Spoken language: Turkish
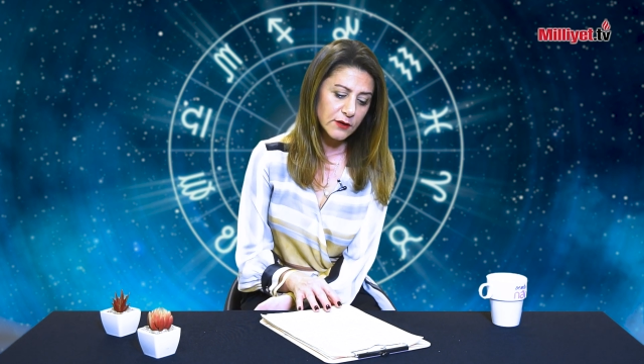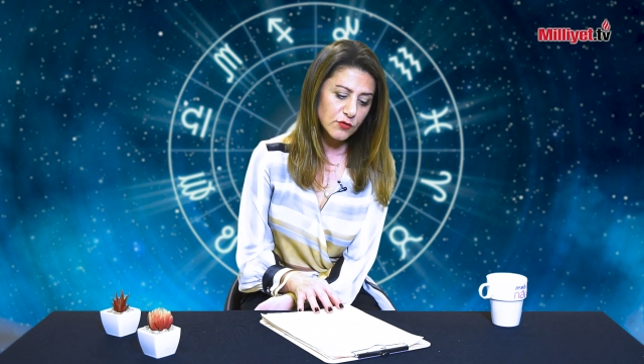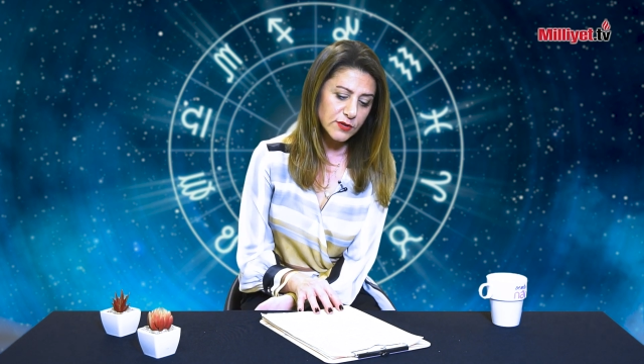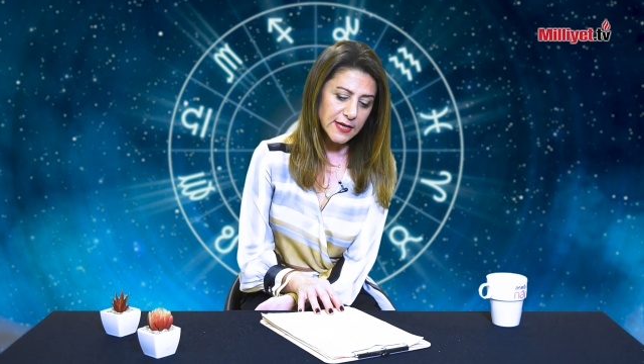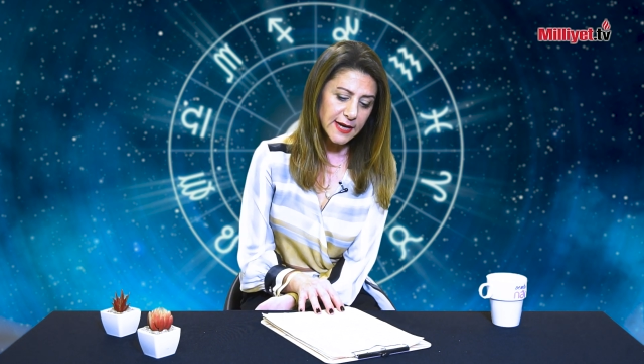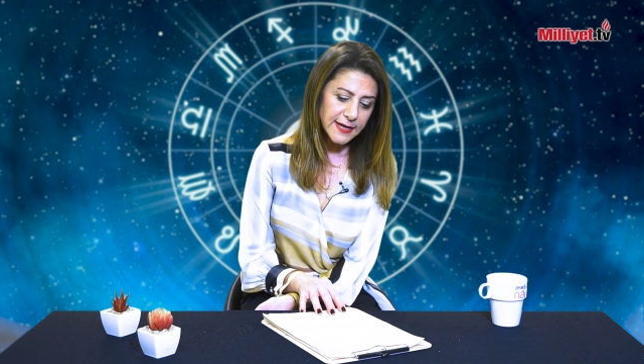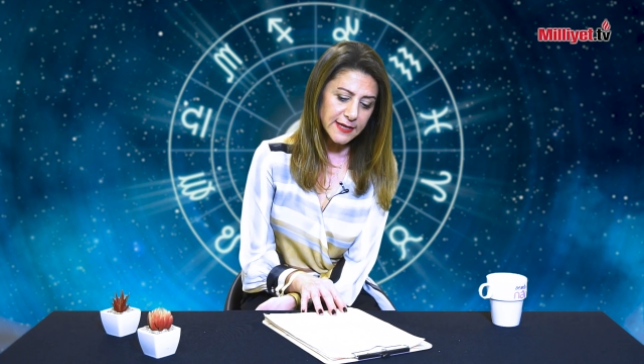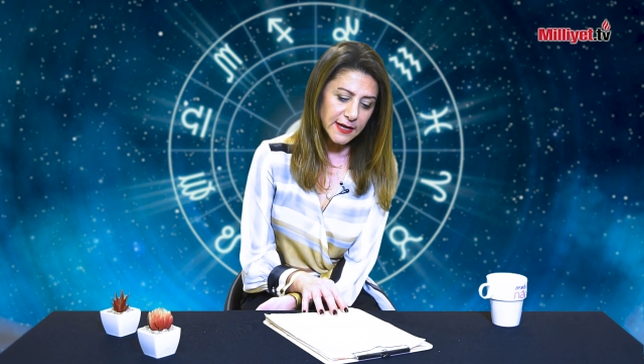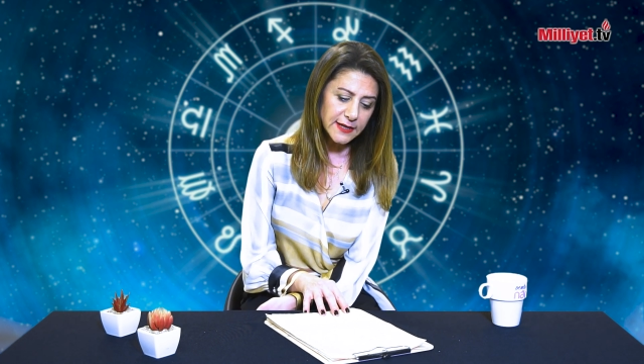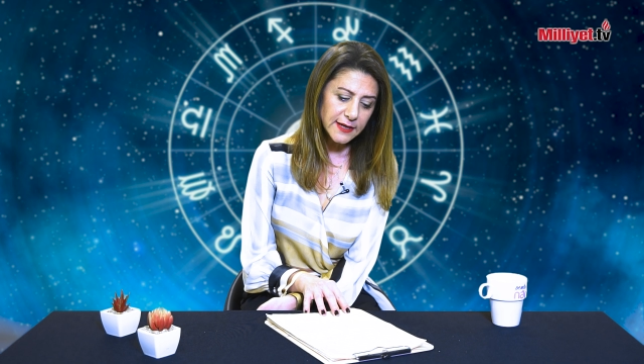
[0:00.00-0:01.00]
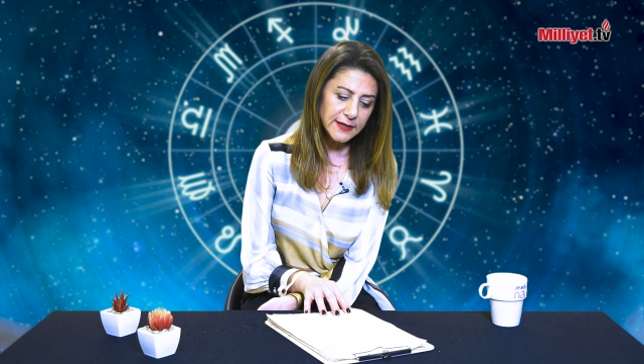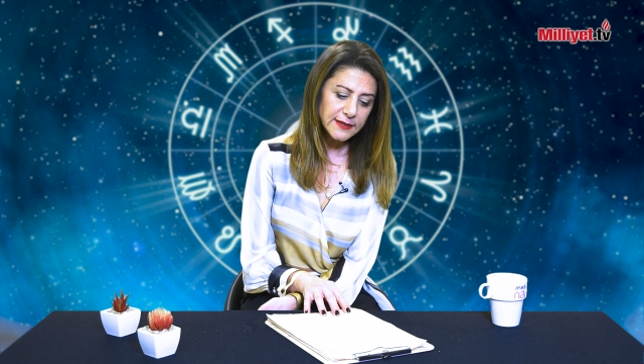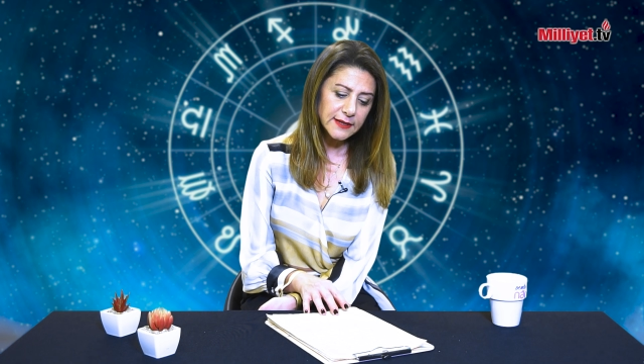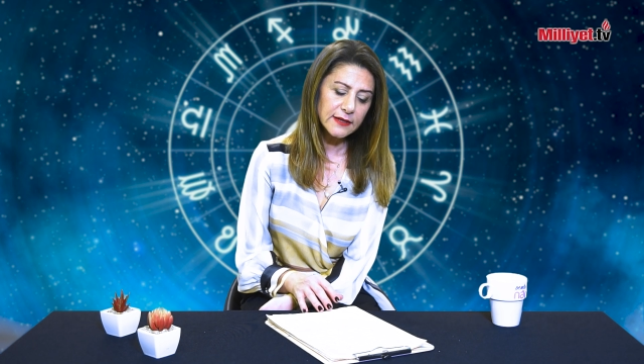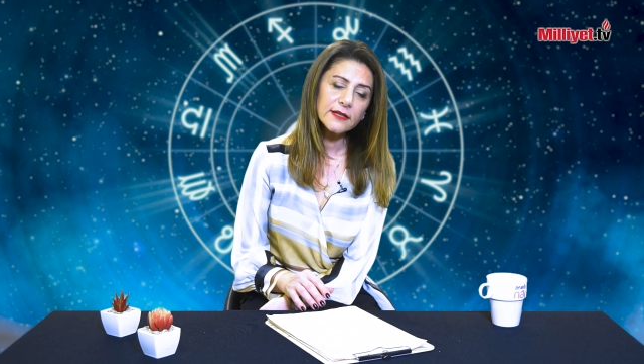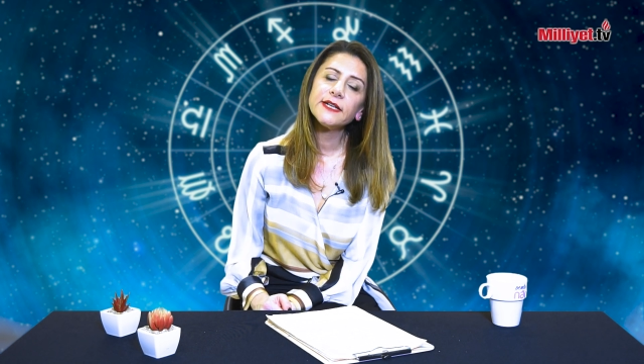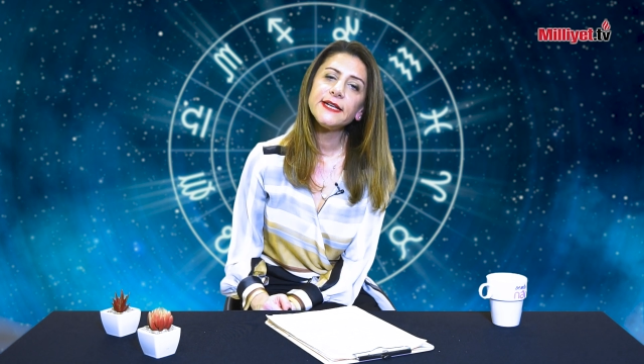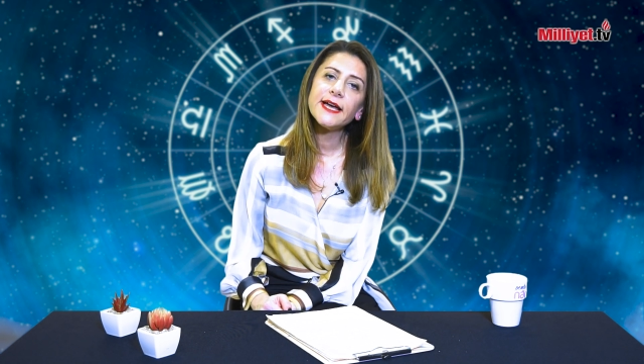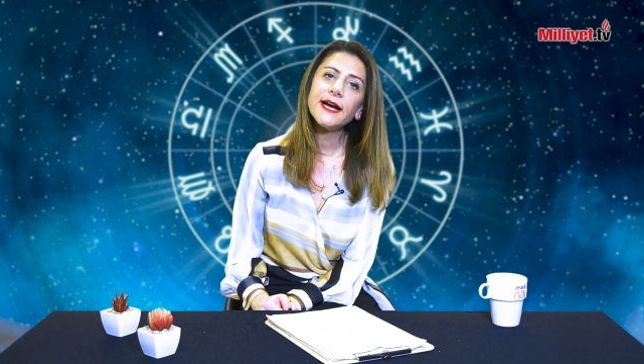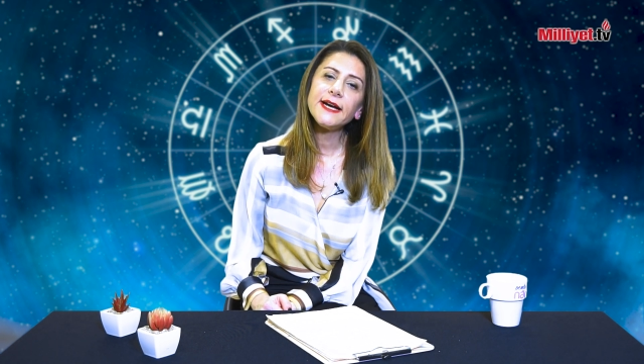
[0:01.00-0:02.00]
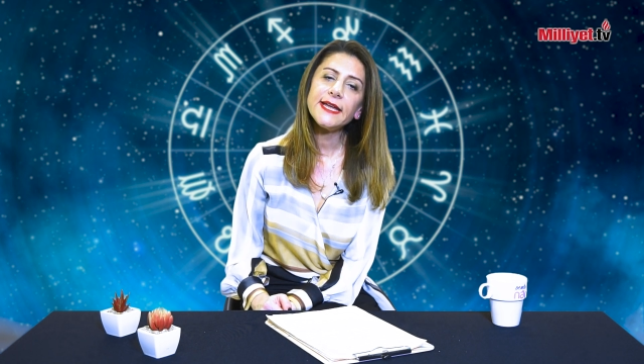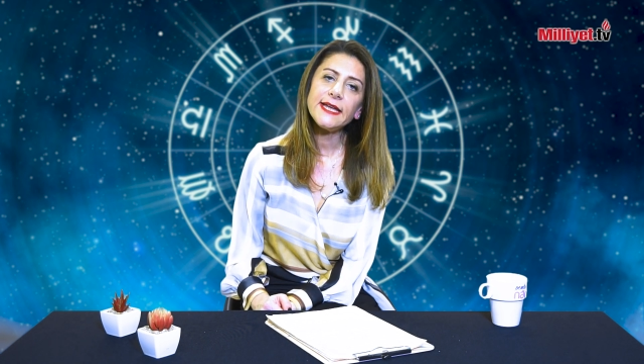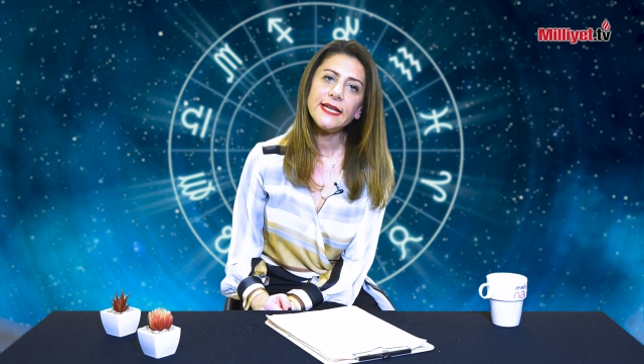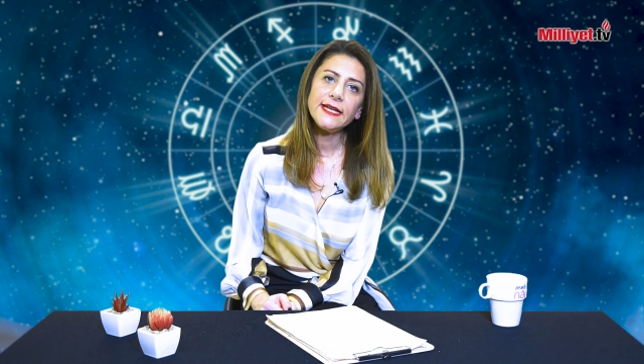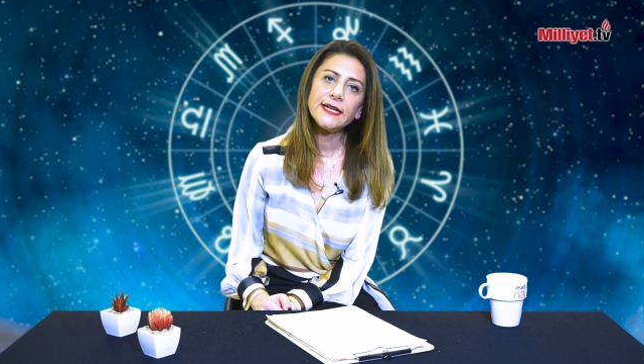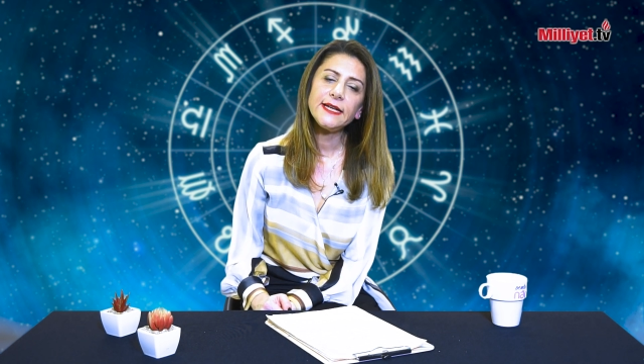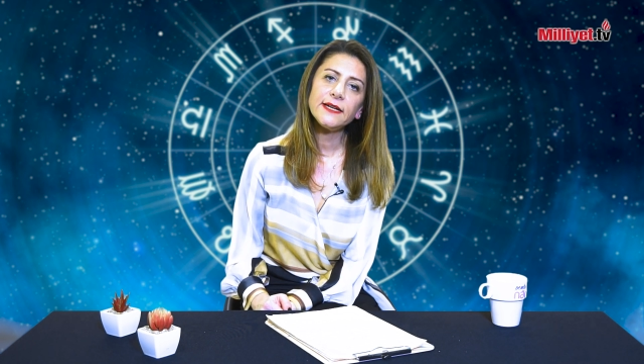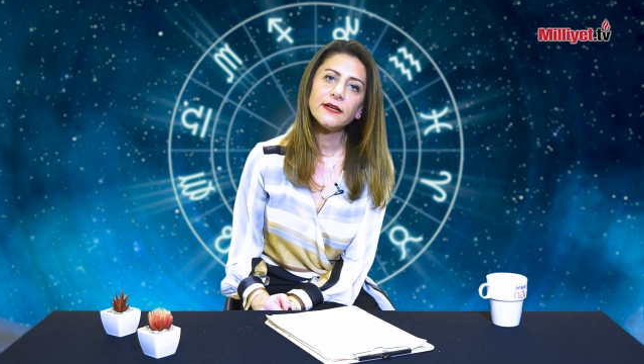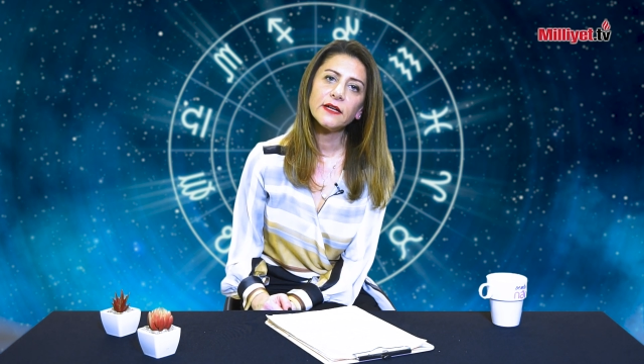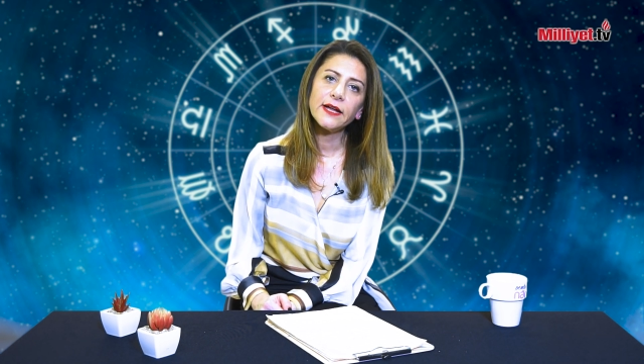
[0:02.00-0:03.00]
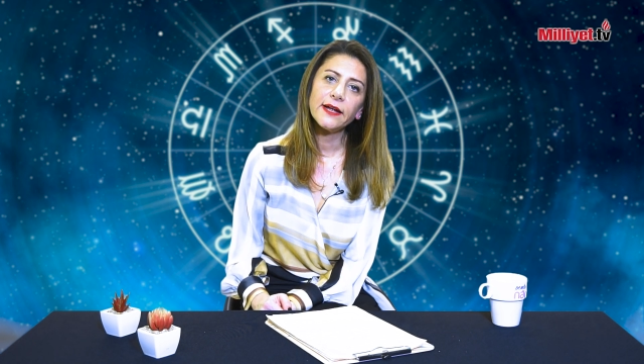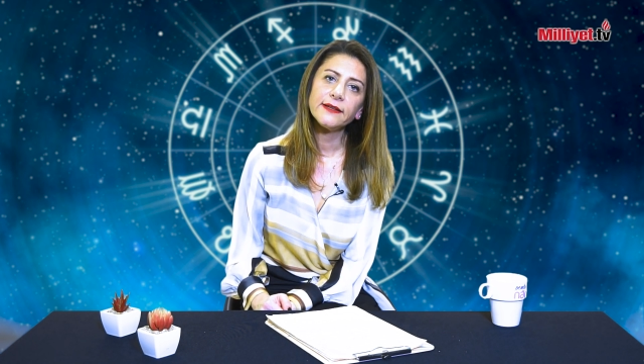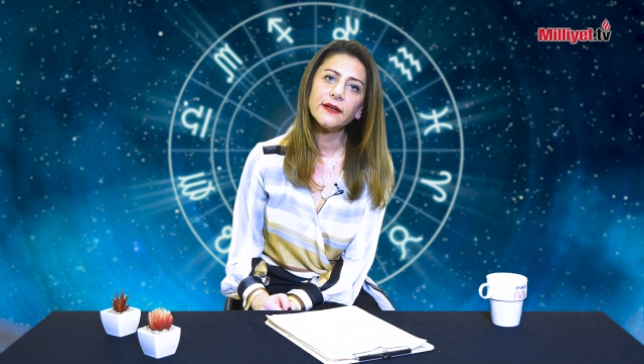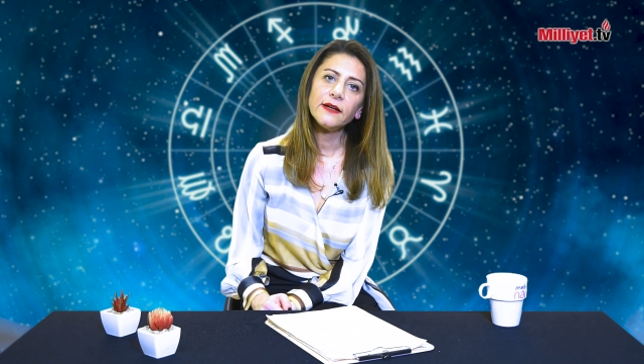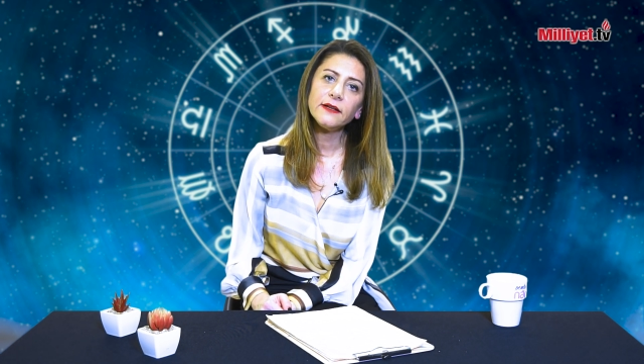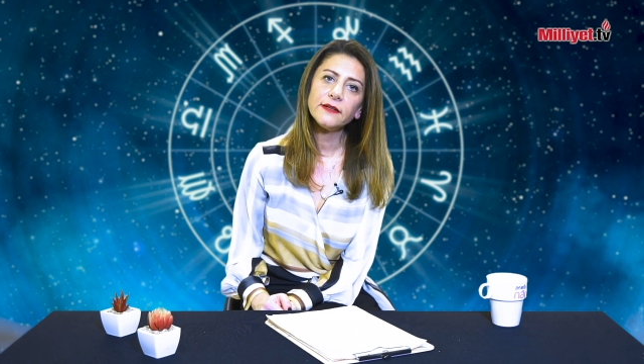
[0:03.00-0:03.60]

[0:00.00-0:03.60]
Yükselen yaylar da kariyerle ilgili alanda